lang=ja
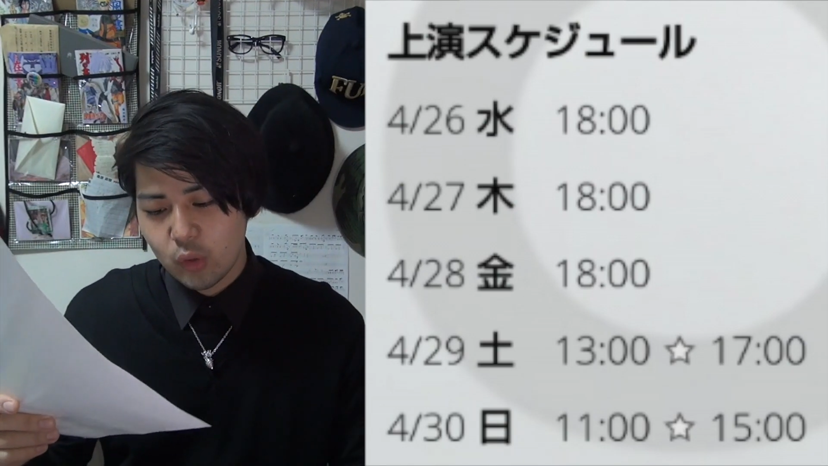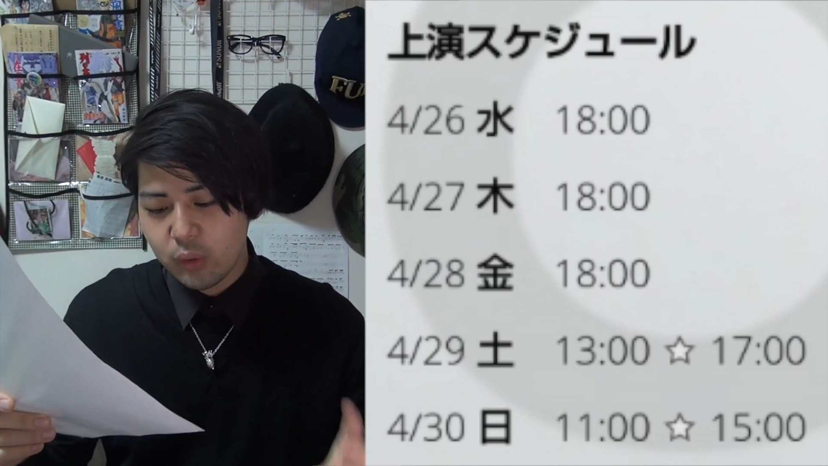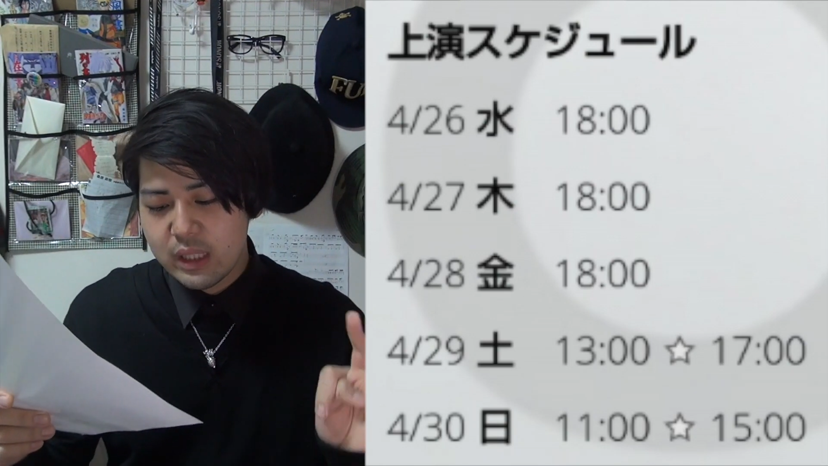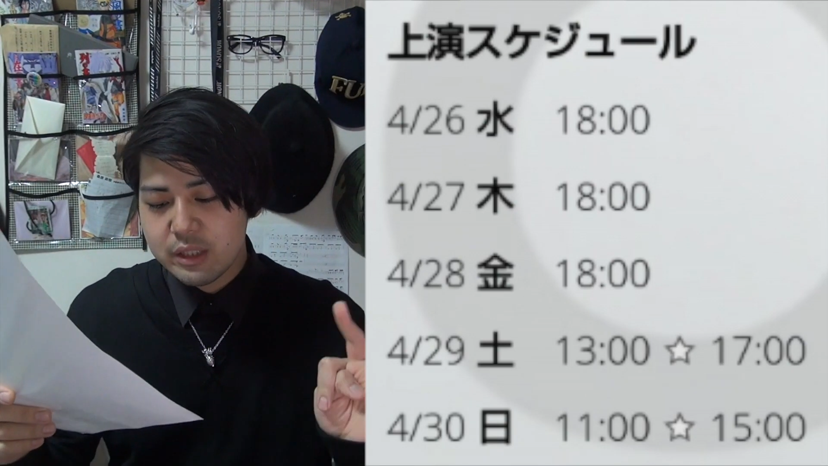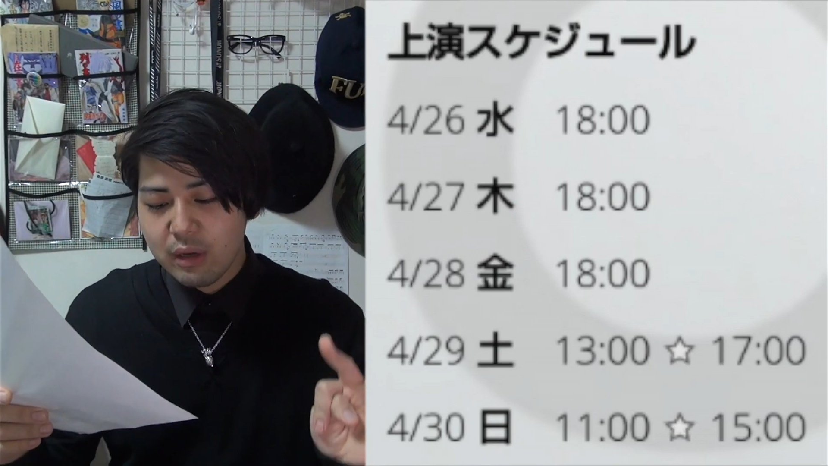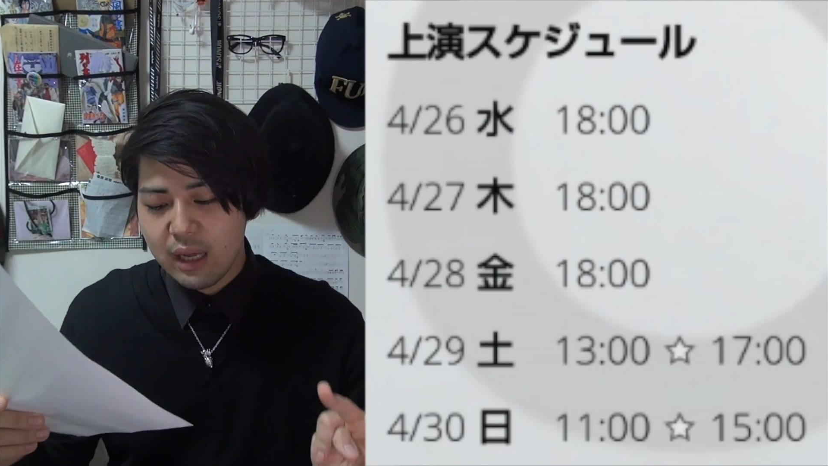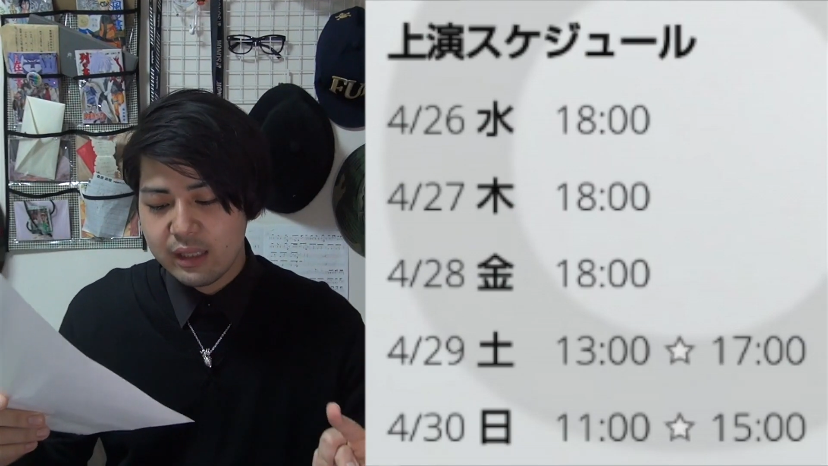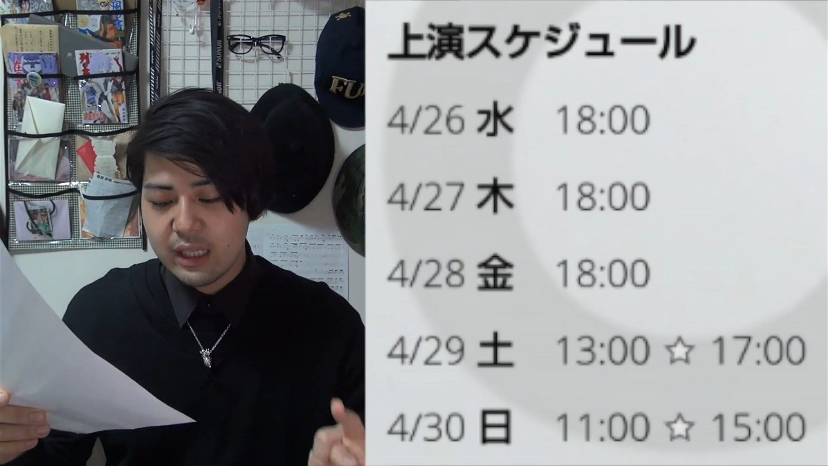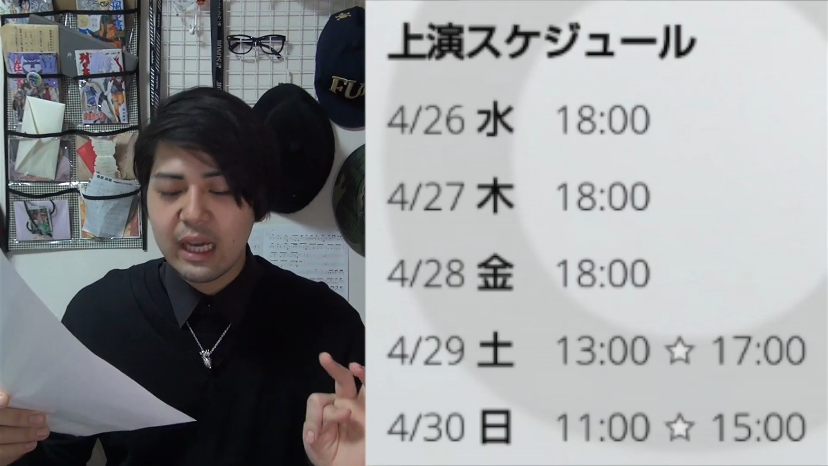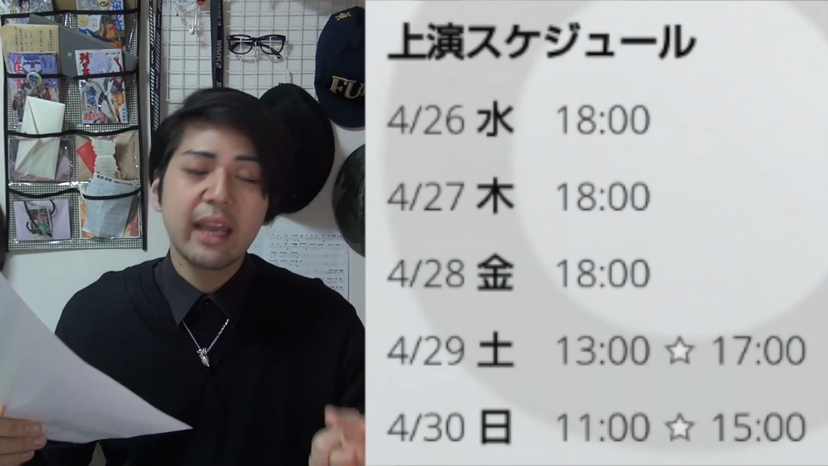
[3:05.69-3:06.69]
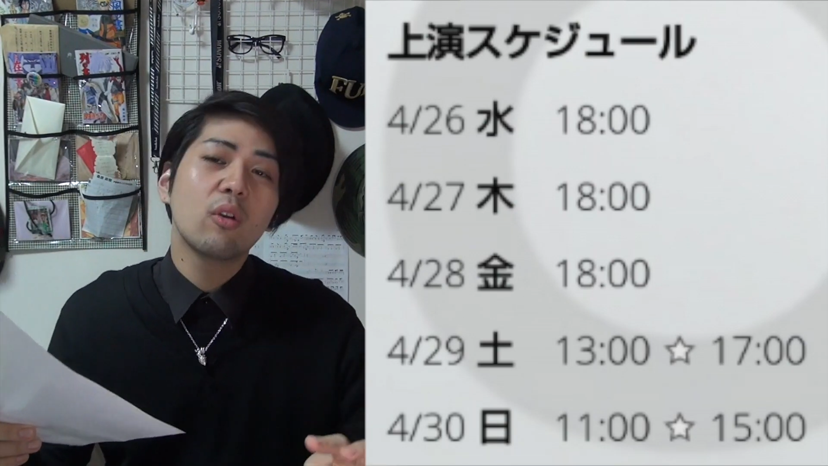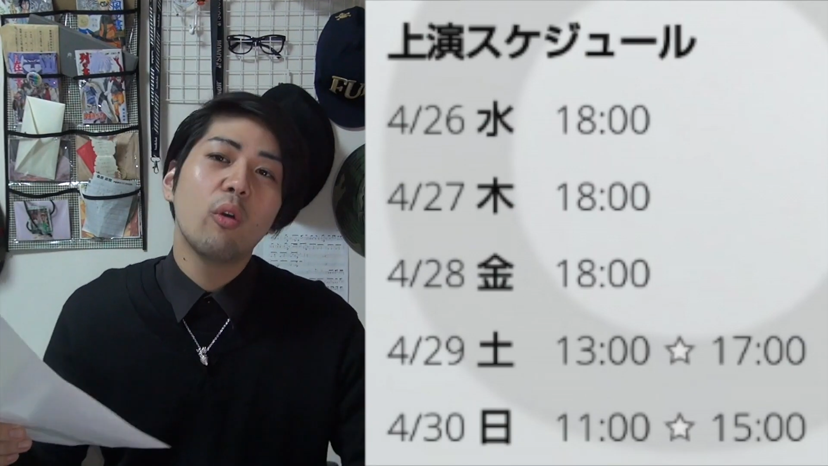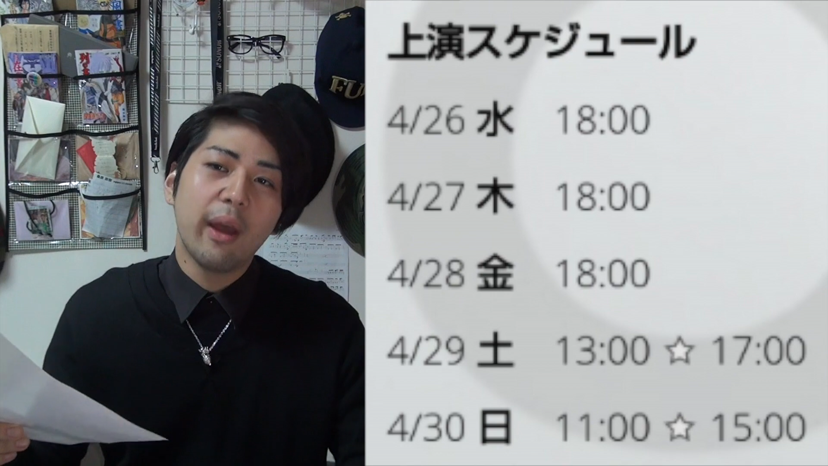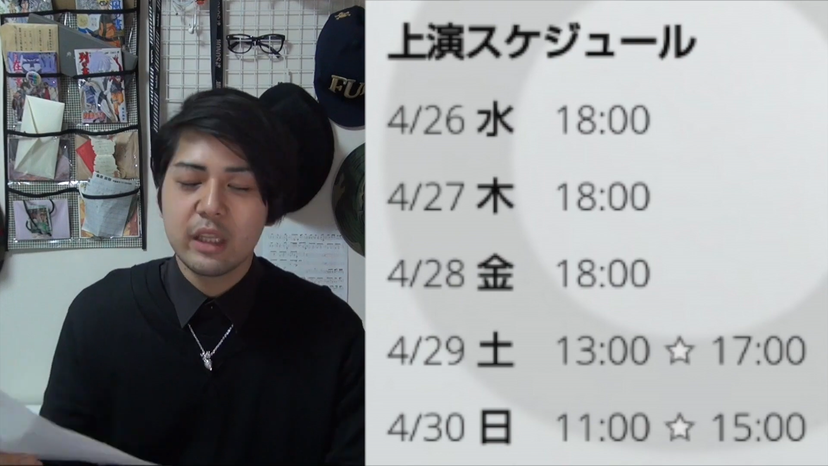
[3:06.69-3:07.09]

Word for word: 土日は2回公演、